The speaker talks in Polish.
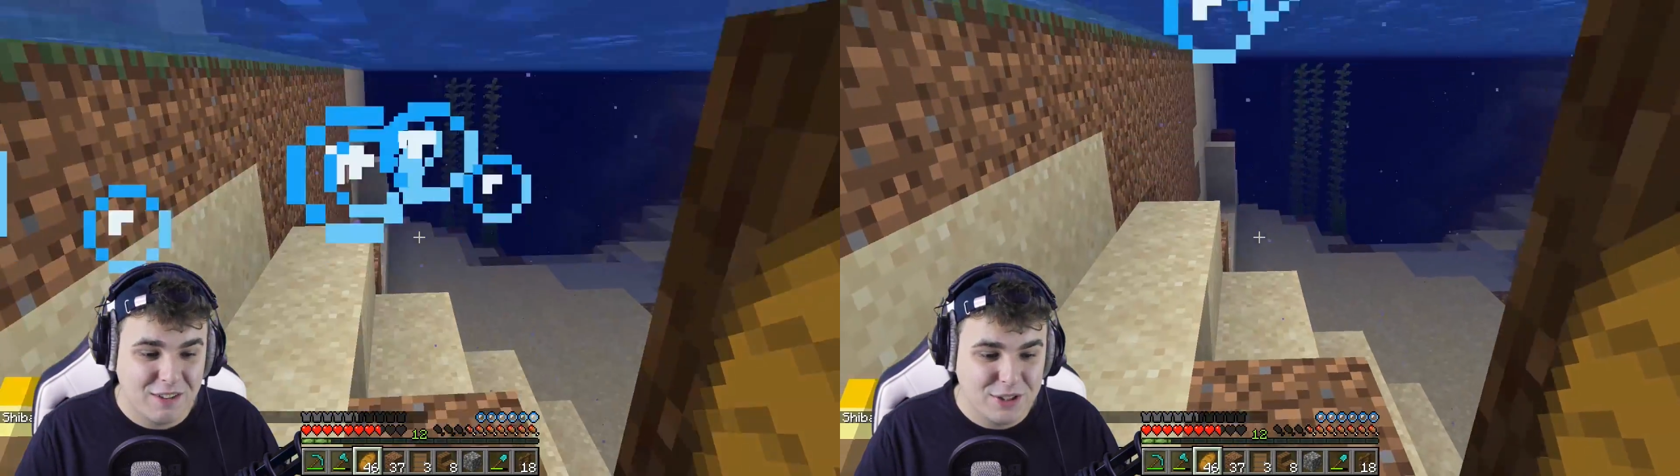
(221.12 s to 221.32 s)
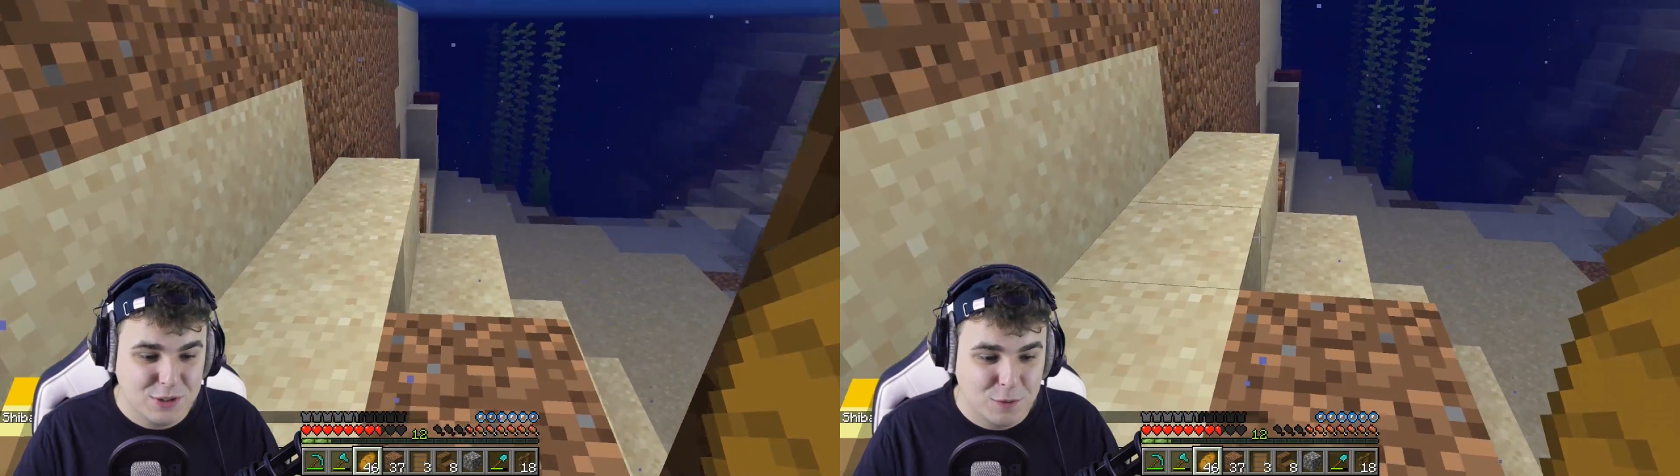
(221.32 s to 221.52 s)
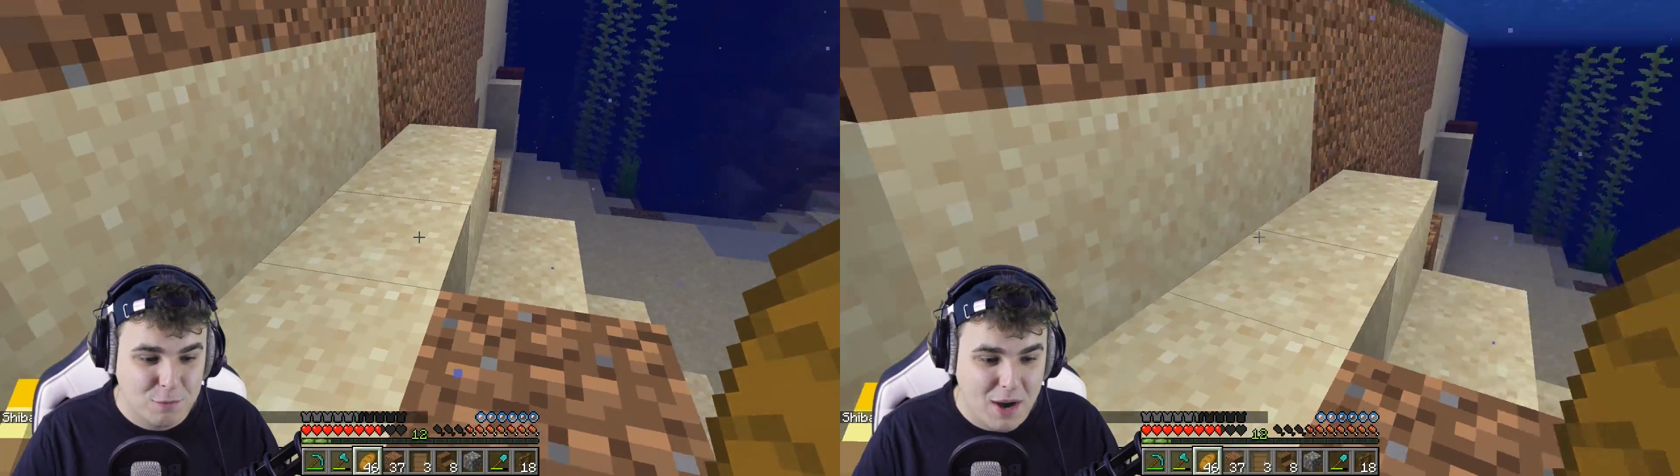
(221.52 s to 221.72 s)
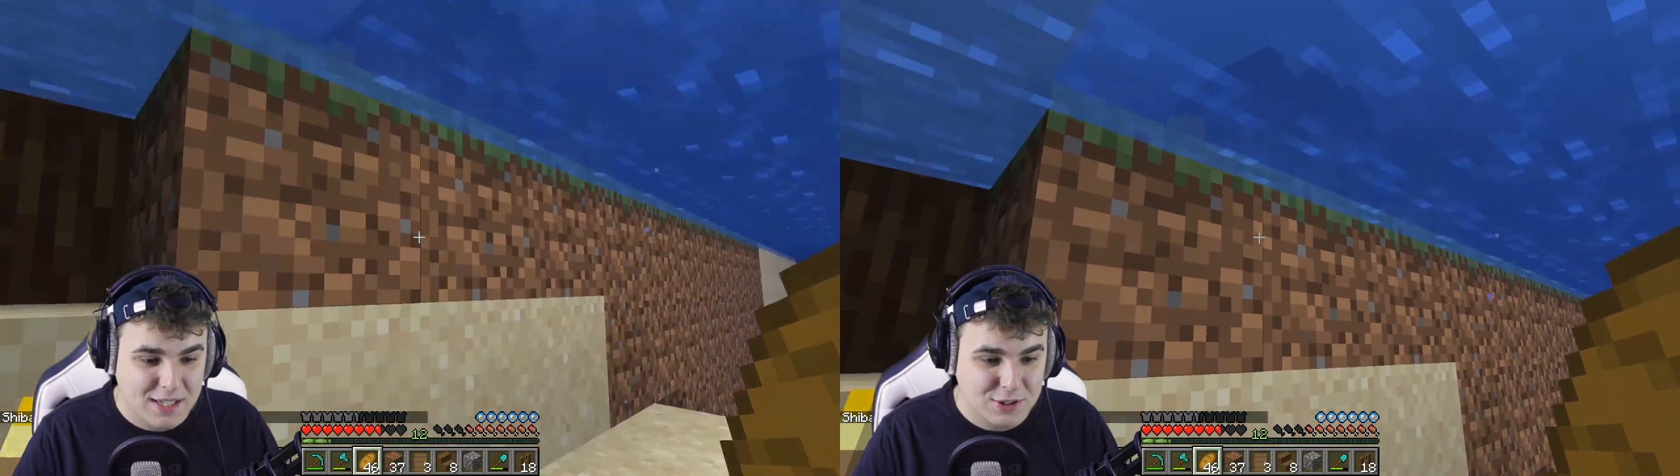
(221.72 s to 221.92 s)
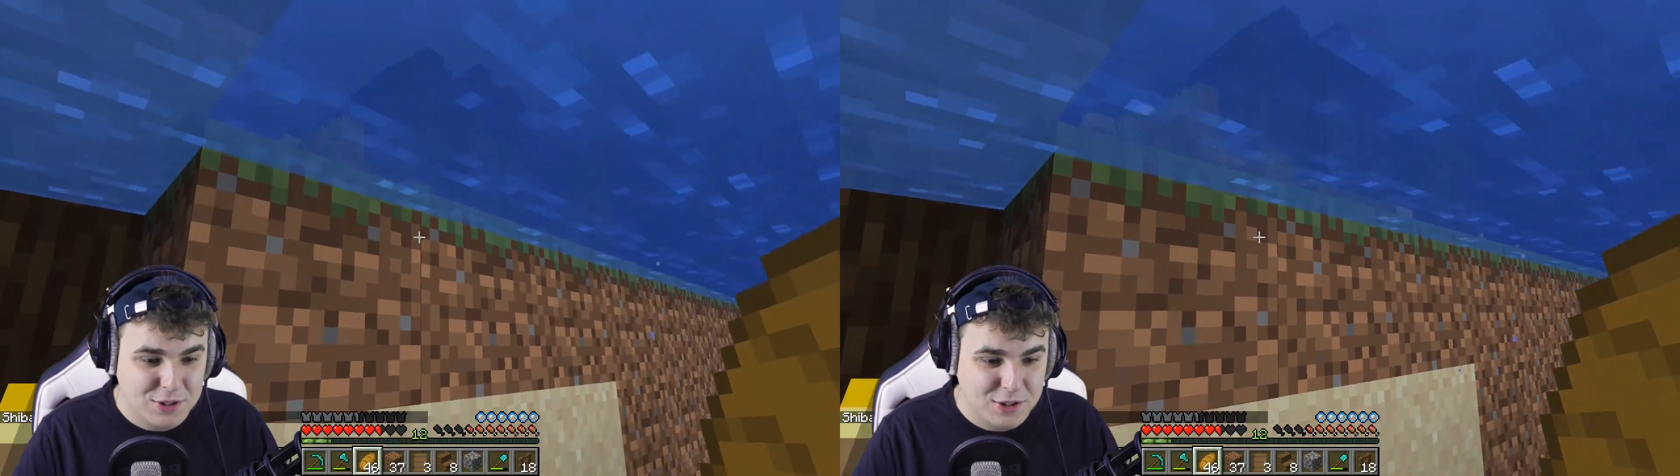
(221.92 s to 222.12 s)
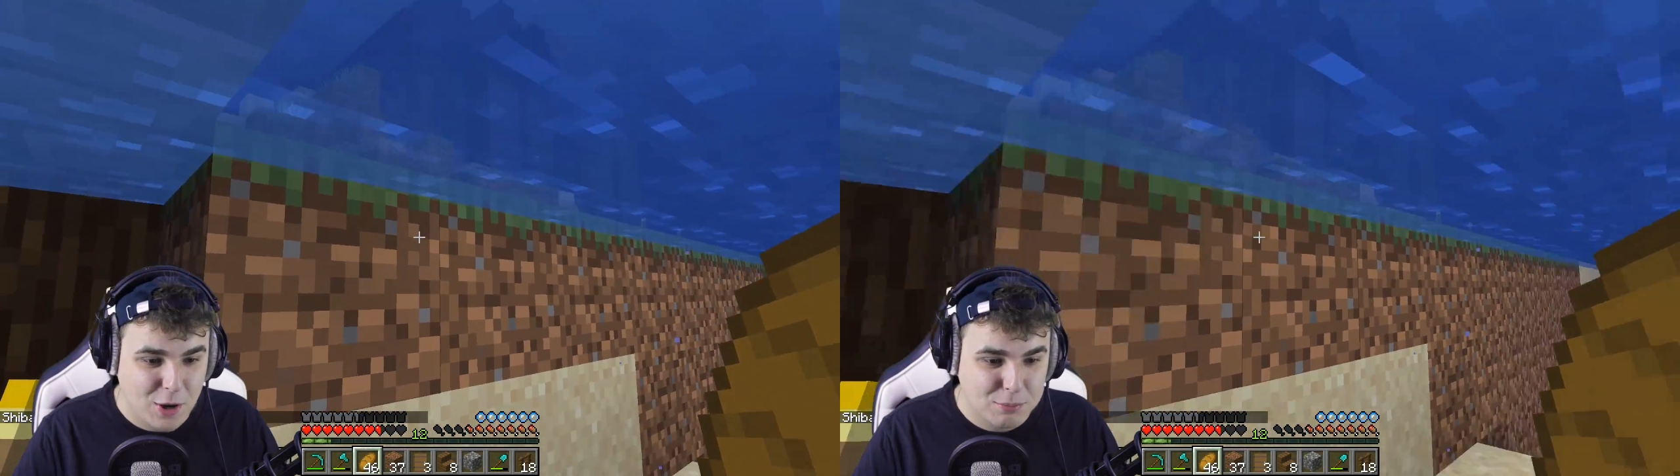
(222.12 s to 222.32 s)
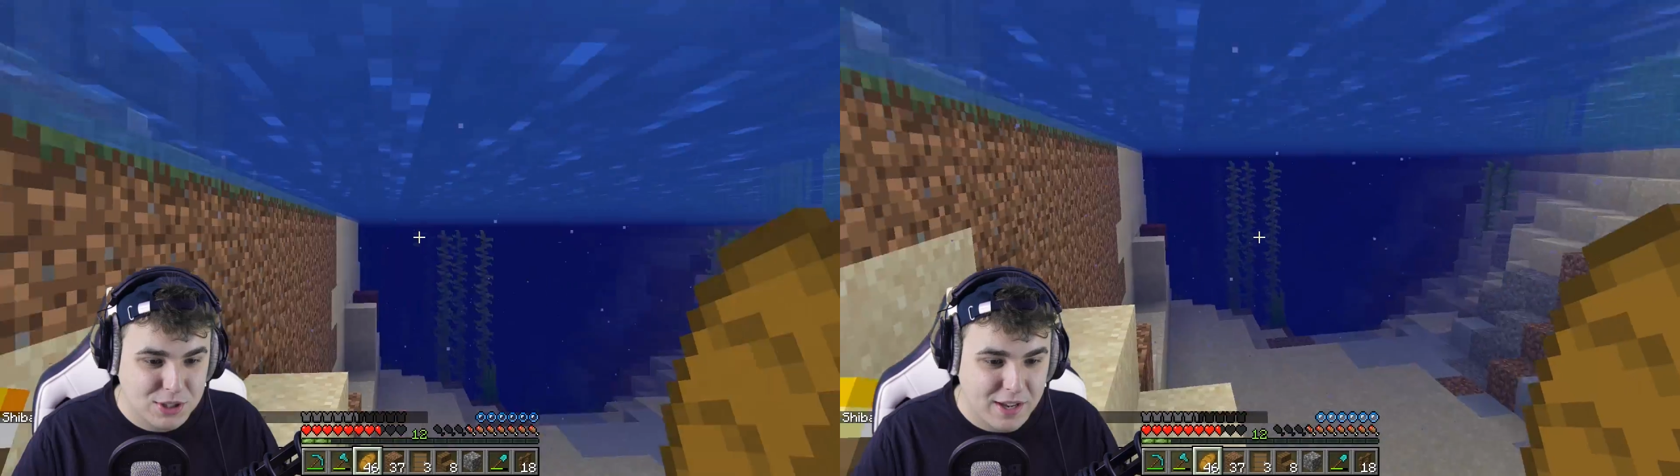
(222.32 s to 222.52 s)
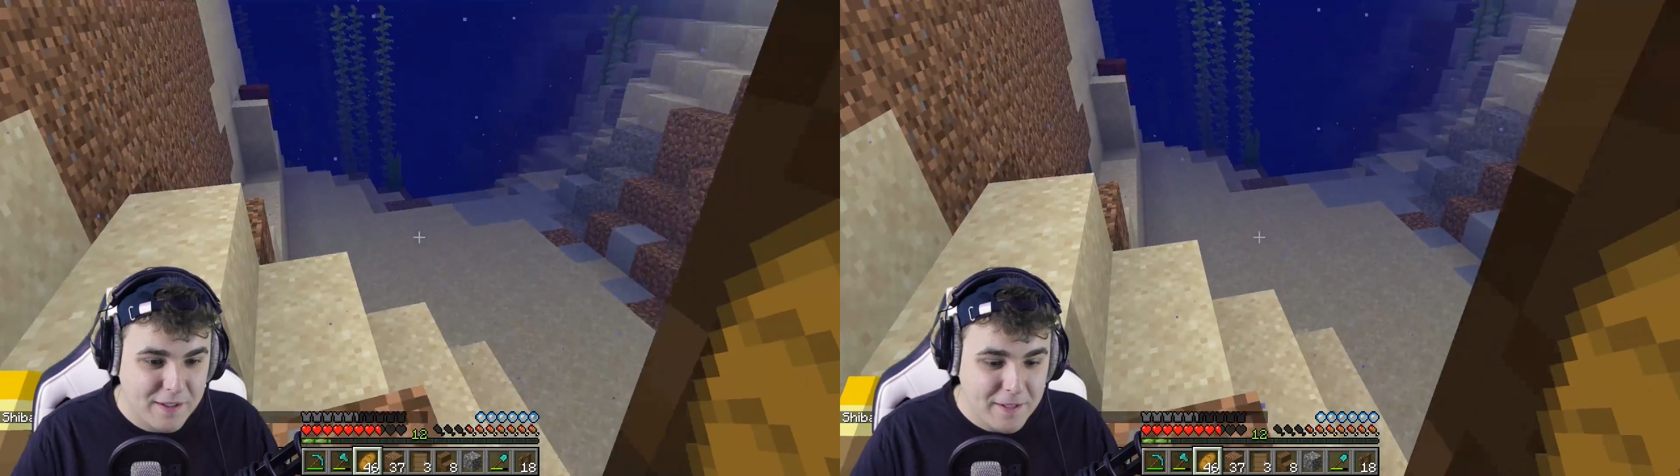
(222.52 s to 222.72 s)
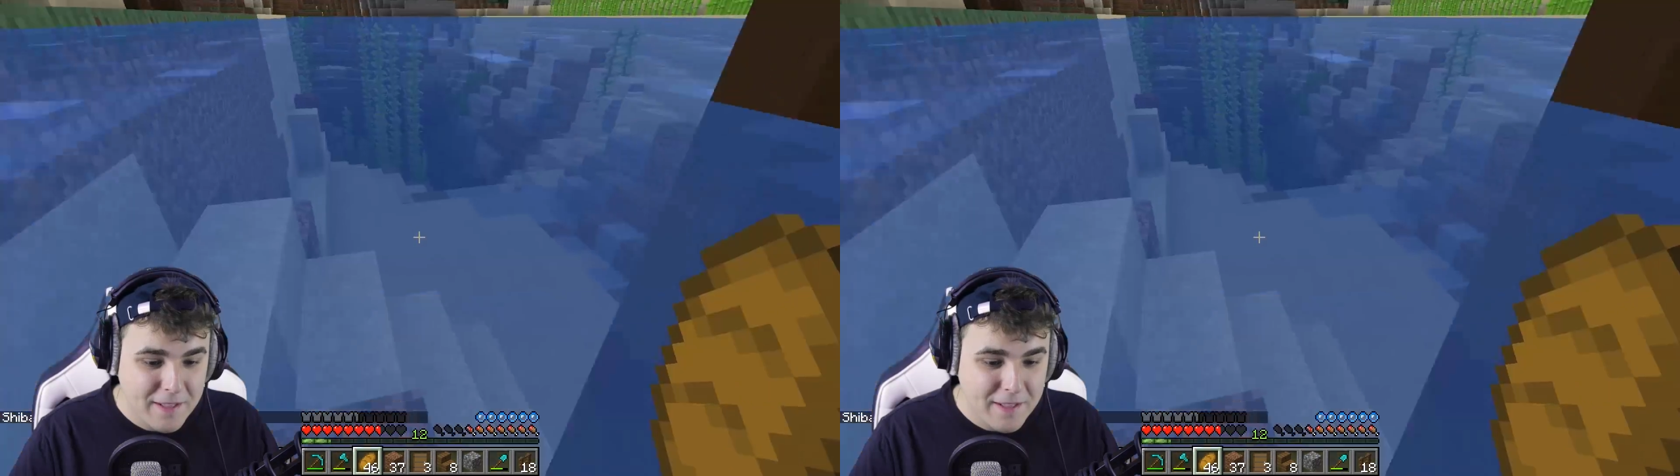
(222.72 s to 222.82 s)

dla widzów Bardzo niedobrze